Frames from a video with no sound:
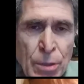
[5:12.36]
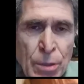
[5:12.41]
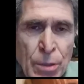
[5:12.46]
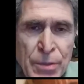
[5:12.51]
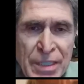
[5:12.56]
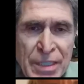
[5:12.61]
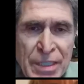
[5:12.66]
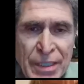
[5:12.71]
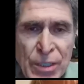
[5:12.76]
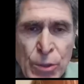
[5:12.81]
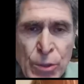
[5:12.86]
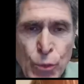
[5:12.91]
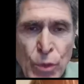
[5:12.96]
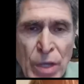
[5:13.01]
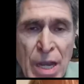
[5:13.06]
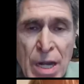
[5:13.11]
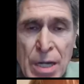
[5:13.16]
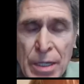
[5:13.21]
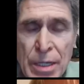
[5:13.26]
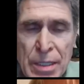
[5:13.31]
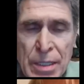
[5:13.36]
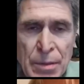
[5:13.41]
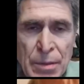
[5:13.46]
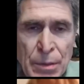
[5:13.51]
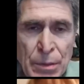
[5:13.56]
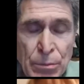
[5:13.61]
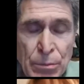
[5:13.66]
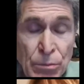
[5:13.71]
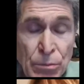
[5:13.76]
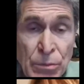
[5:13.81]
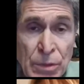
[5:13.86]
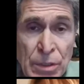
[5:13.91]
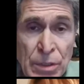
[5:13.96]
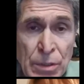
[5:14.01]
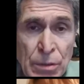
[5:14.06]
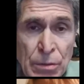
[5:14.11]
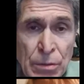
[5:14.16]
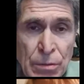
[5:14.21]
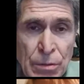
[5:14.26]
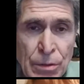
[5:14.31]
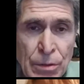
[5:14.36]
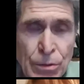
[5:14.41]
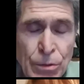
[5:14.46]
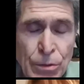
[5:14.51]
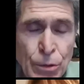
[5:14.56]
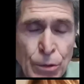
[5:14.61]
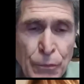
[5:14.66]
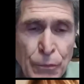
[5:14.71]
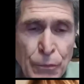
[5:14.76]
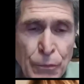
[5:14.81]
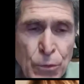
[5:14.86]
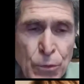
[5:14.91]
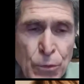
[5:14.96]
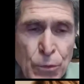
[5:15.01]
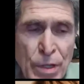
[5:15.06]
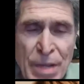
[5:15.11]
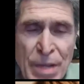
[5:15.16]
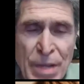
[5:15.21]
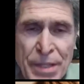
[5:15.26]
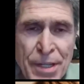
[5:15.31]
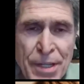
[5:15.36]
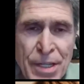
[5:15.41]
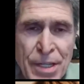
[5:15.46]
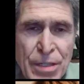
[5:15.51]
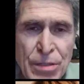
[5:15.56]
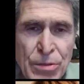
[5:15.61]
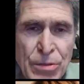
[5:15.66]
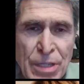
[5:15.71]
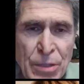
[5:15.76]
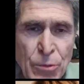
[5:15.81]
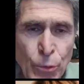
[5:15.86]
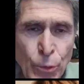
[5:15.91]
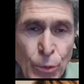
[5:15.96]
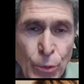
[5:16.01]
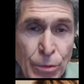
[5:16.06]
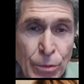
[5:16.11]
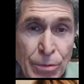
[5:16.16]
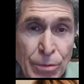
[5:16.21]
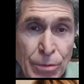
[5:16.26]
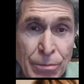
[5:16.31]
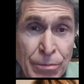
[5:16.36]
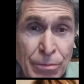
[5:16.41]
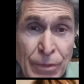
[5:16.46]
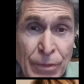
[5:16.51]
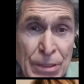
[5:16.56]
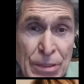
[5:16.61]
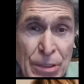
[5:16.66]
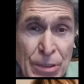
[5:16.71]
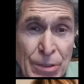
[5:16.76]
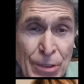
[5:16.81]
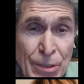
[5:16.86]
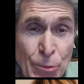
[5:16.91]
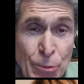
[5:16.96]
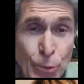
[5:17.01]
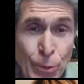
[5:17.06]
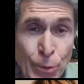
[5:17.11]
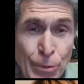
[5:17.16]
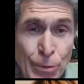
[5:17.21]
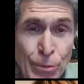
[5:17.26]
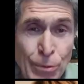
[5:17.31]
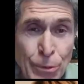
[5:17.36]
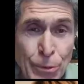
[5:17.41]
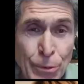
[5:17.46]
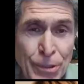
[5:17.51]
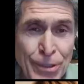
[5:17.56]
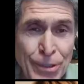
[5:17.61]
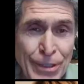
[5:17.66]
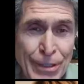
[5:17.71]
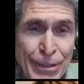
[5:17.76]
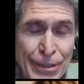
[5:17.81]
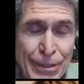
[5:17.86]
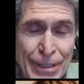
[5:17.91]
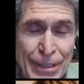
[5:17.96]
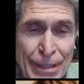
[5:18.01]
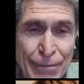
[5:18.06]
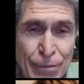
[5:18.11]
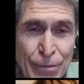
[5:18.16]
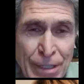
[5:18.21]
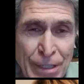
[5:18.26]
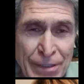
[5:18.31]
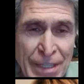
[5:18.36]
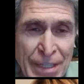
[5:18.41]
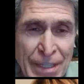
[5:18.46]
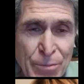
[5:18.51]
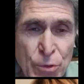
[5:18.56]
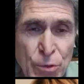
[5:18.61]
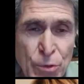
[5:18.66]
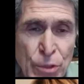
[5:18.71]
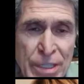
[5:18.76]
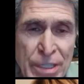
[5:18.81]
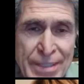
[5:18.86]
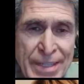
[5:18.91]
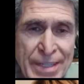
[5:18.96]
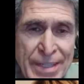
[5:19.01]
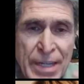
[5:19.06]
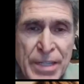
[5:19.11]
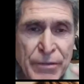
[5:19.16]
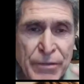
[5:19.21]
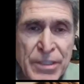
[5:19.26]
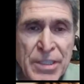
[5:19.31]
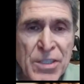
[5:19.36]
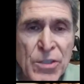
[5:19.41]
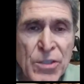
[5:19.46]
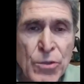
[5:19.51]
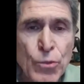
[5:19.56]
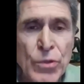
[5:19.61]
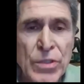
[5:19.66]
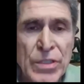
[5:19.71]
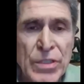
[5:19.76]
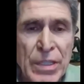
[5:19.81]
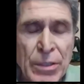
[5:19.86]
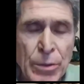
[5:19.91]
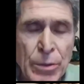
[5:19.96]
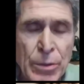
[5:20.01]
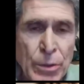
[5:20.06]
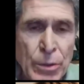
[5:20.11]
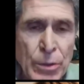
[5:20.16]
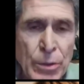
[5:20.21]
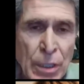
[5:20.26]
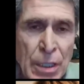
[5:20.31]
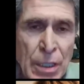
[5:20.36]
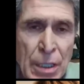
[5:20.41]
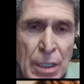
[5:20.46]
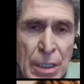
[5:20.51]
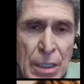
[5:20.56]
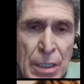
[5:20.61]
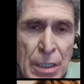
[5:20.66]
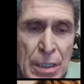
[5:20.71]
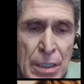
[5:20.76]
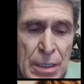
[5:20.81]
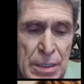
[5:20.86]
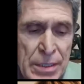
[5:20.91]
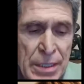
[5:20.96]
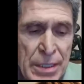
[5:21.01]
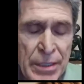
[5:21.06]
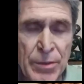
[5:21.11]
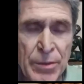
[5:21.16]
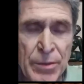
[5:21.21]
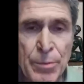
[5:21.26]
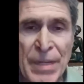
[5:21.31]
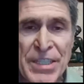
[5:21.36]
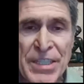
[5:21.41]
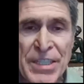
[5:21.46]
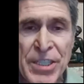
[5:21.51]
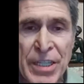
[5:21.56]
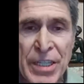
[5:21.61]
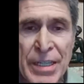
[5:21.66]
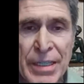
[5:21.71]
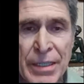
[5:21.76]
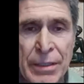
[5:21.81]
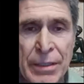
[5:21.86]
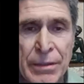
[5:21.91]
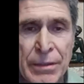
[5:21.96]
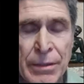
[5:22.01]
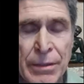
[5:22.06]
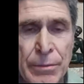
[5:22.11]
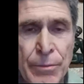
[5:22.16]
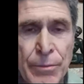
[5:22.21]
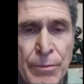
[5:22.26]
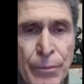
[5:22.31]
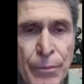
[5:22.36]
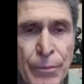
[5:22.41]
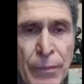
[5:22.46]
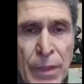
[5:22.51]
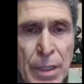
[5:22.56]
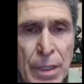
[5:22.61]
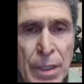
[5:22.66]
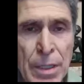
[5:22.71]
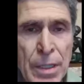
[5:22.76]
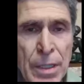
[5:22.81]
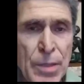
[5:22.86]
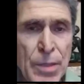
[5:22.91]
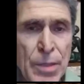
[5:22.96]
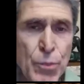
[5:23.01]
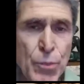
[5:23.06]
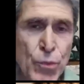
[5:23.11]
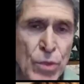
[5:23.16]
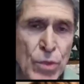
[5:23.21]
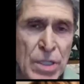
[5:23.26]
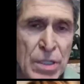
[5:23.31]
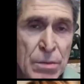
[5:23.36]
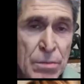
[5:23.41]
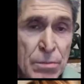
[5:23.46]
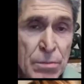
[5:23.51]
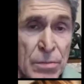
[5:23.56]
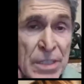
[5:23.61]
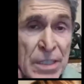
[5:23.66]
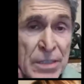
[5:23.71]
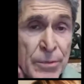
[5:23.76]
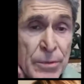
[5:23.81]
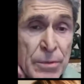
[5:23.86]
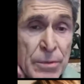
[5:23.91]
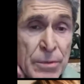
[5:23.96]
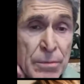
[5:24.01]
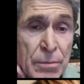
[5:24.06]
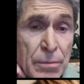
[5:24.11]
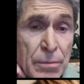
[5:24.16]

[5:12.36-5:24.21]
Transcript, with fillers: un petit rituel qui, que je fais tous les matins. Ça dure, euh, bah, ça, dure euh, le temps de l'avoir dans la bouche. La salive dissout cette, cette matière. Mais c'est quoi exactement